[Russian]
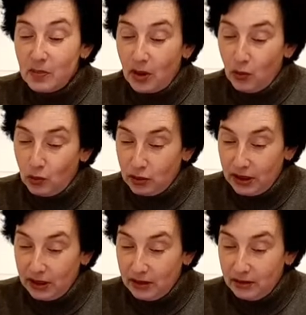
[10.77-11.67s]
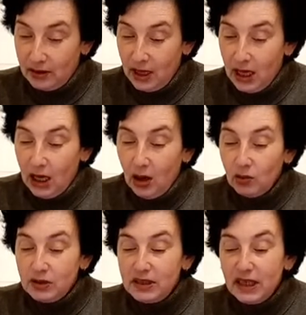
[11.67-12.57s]
с прогулки.
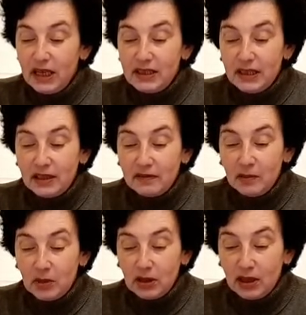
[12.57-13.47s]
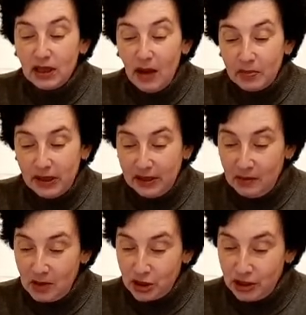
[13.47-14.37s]
Он старательно вымыл лапки
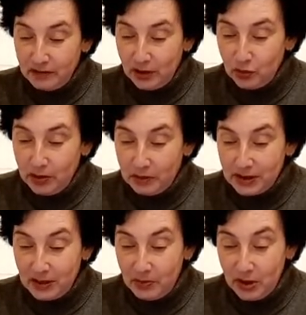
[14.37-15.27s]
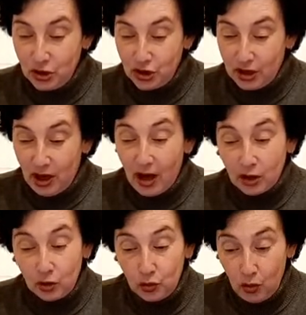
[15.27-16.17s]
домашнего любимца Пинчера
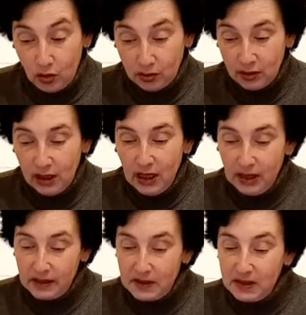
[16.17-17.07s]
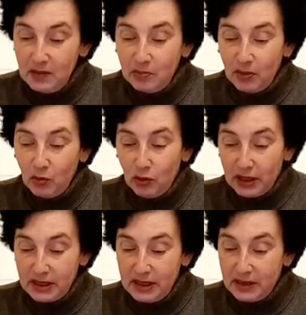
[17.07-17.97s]
Арто, затем помог
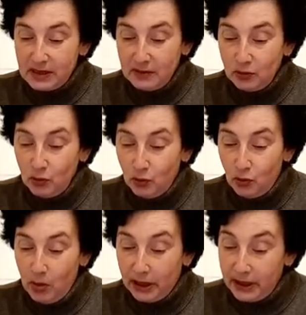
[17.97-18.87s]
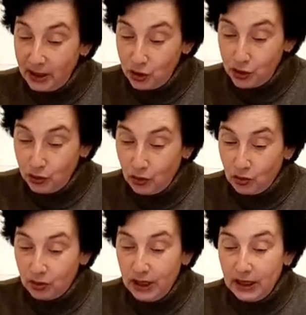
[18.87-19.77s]
раздеться внуку
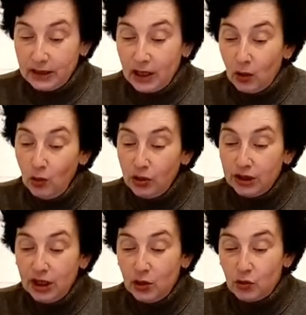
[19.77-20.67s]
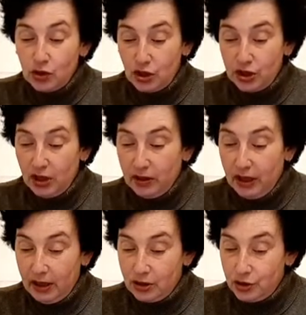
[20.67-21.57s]
Богданчику. На кухне их уже ждал
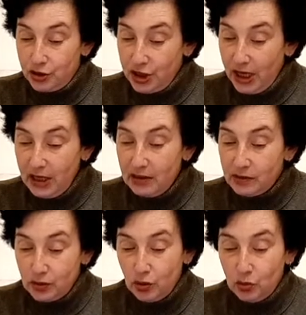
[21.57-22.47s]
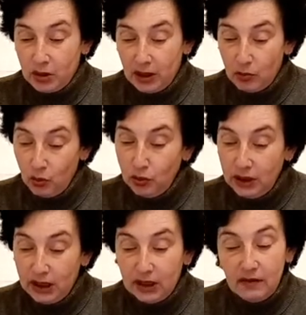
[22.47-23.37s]
горячий чай, сдобные
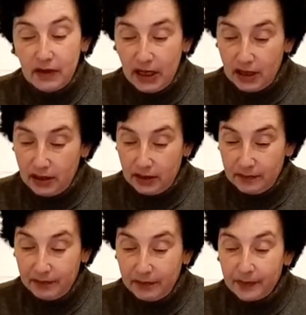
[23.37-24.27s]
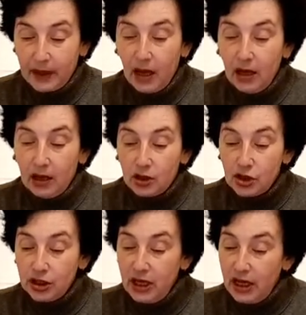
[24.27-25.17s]
булки и варенье.
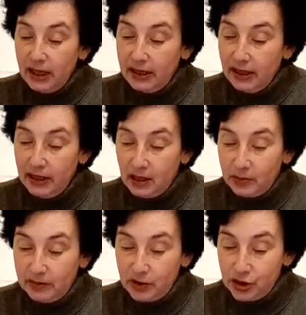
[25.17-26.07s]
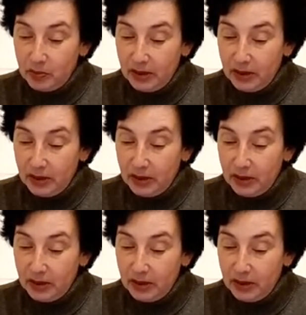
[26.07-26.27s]
Жена Олега Карповича